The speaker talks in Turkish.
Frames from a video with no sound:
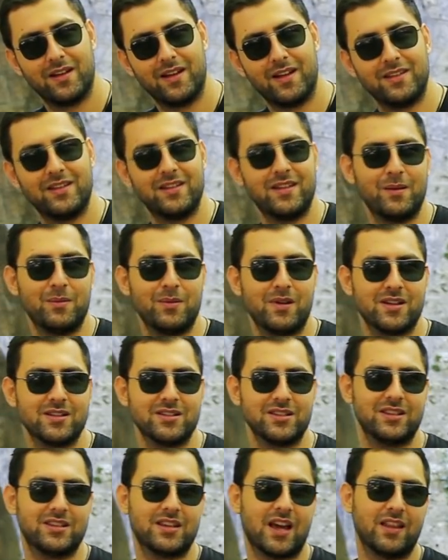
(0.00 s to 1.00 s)
Size
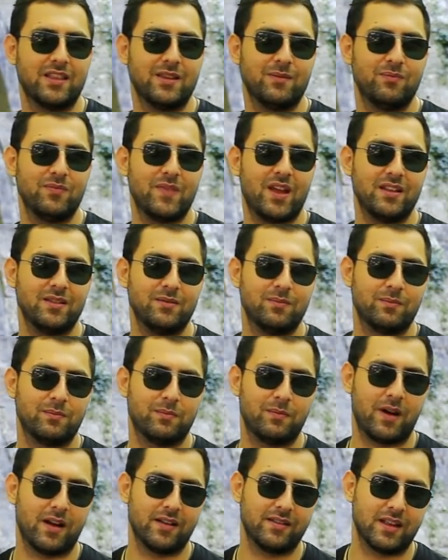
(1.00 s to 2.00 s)
birazcık kendimden
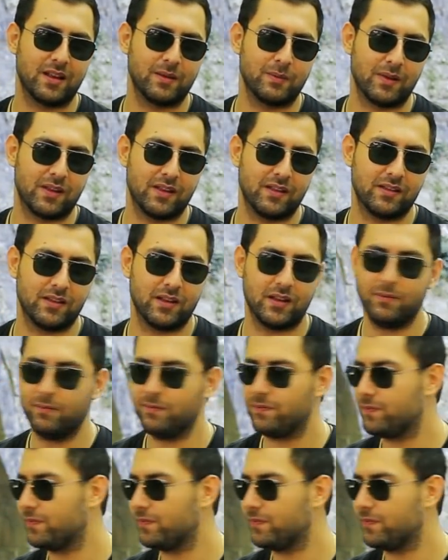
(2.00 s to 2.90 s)
bahsetmek istedim.